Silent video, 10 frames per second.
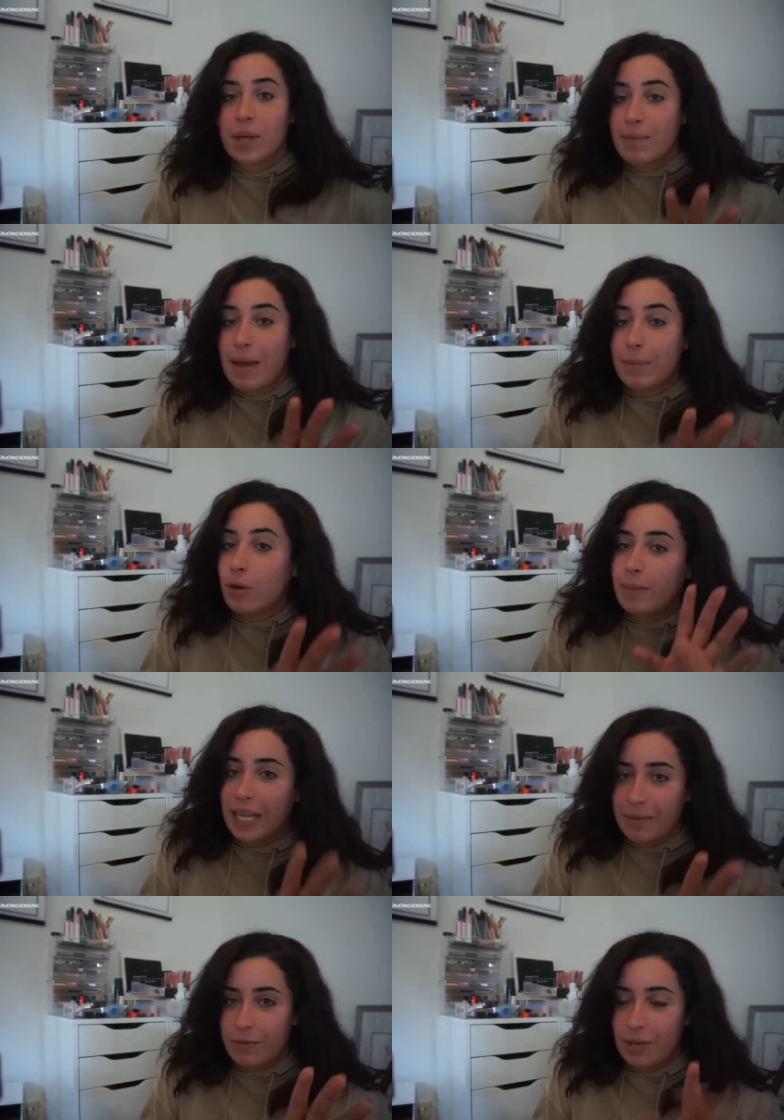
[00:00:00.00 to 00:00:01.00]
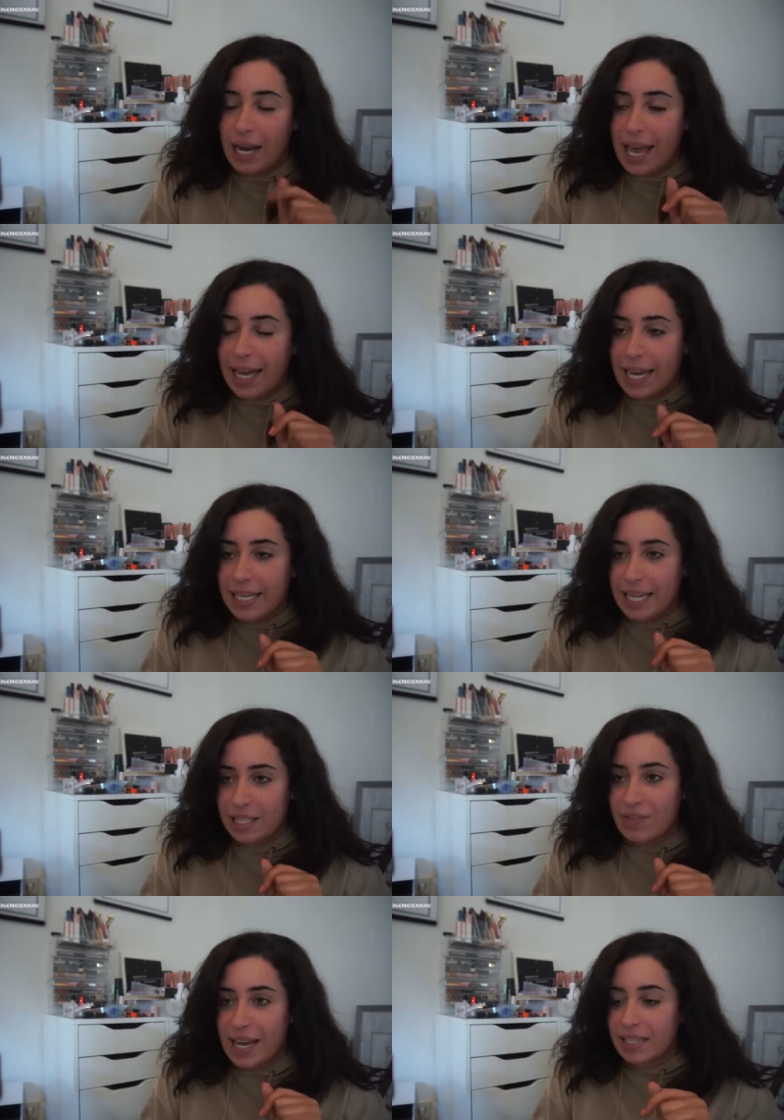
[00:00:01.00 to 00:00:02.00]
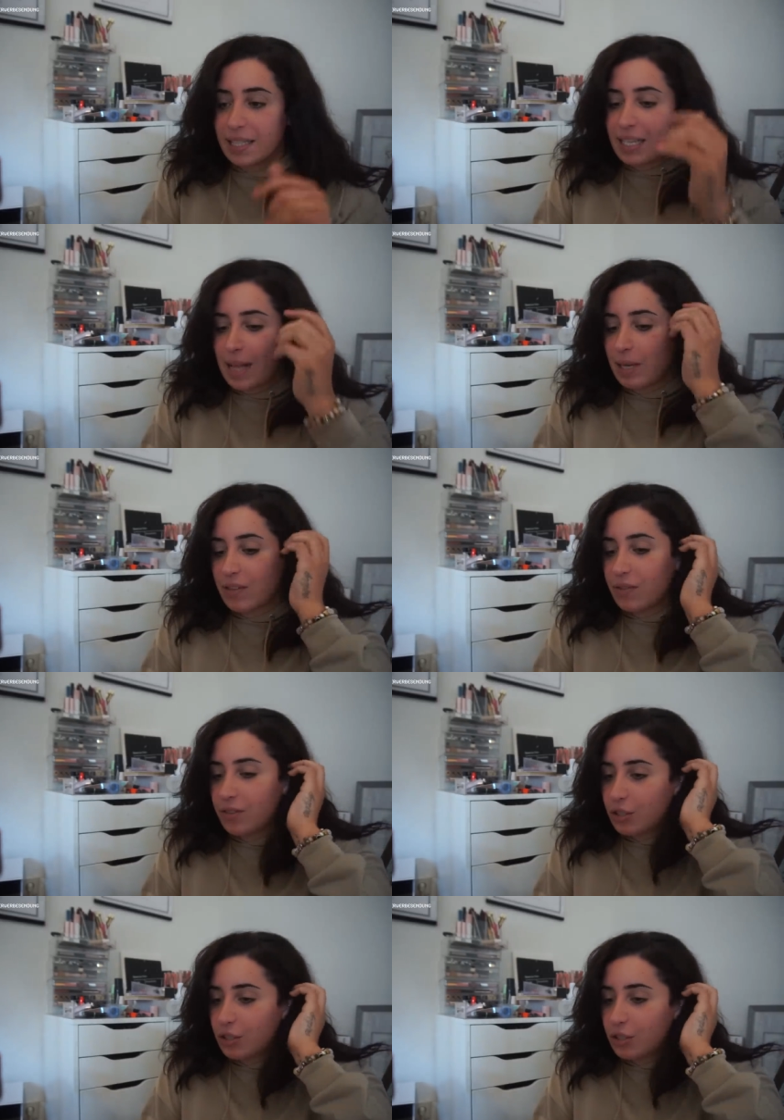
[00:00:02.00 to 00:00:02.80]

Mein Problem von der Herangehensweise ist nämlich,